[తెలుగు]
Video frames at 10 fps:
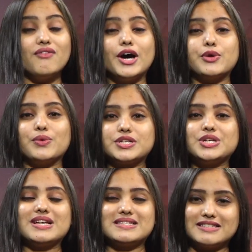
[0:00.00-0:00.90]
వారు
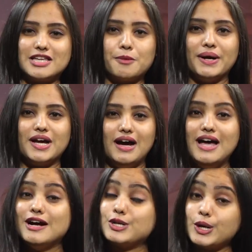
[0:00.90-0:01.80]
వచ్చిన సందర్భంగా
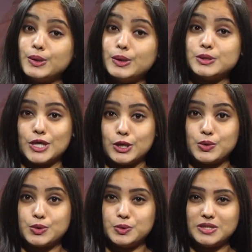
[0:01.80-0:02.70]
రంగులు
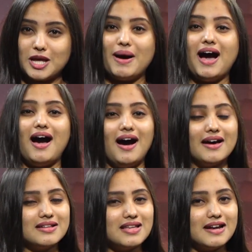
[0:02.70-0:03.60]
చల్లుకుంటూ తమ
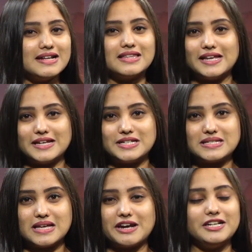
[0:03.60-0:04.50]
ఆనందాన్ని
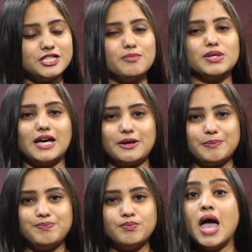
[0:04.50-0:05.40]
తెలియజేశారని
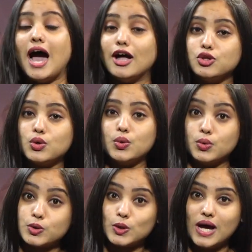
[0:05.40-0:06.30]
చెబుతారు అందుకు
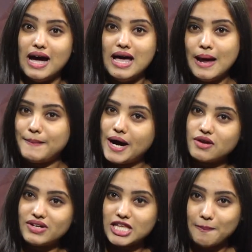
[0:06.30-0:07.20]
గుర్తుగా
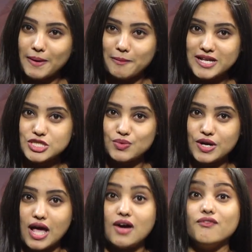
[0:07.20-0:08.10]
పార్వతీ
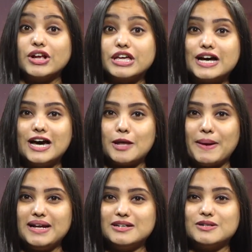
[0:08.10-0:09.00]
పరమేశ్వరుల
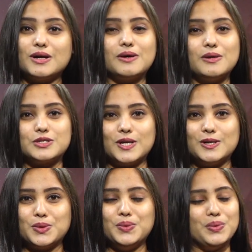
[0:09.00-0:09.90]
విగ్రహాలపై రంగులు
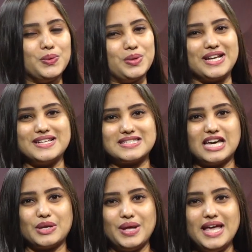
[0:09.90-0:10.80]
చల్లుతూ
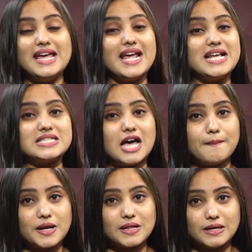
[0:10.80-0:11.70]
ఊరేగిస్తారు ఈ
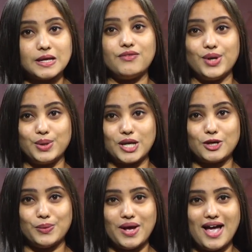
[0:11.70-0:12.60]
సాంప్రదాయ
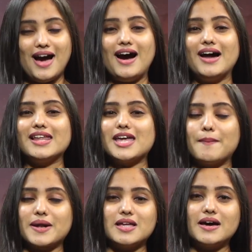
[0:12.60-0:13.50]
వేడుకలకు ఆలయ
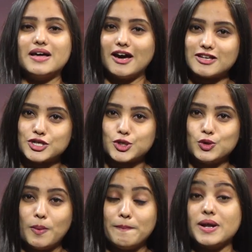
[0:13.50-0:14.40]
ప్రధాన
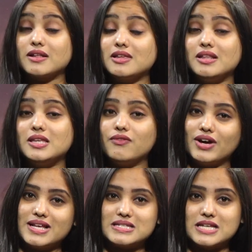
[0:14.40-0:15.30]
అర్చకులు ప్రాతినిధ్యం
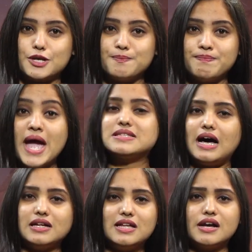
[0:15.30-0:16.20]
వహిస్తారు
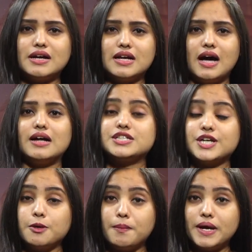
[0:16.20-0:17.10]
సాధారణంగా
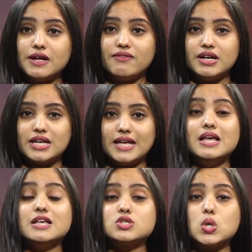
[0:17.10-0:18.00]
చనిపోయిన వారికి
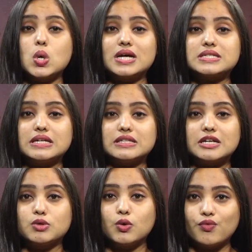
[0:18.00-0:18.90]
శోక
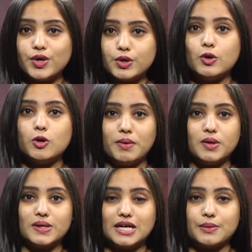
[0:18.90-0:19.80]
సంద్రంతో వీడుకోలు
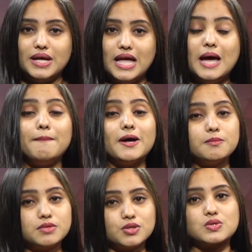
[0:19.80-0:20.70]
పలుకుతారు
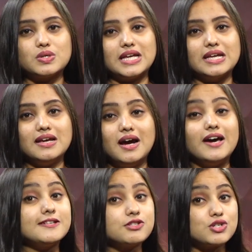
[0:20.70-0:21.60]
మనం చూసుకుంటే
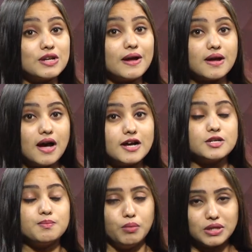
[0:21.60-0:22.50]
హరిశ్చంద్ర
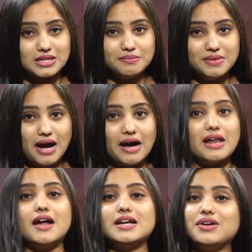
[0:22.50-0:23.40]
ఘాట్ మొత్తం
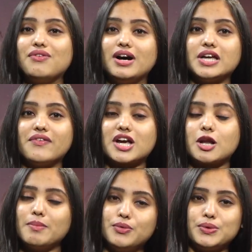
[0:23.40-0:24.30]
అలాంటి
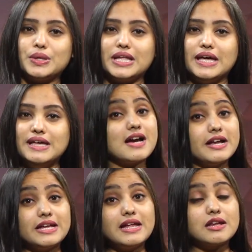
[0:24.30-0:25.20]
వాతావరణమే ఉంటుంది
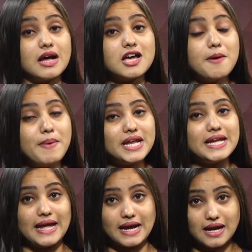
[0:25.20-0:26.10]
కానీ
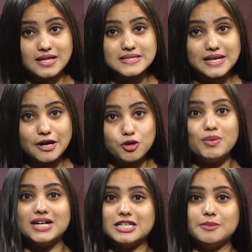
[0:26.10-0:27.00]
రంగభరి ఏకాదశి నాడు
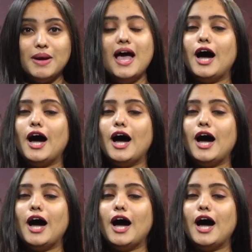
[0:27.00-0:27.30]
మాత్రం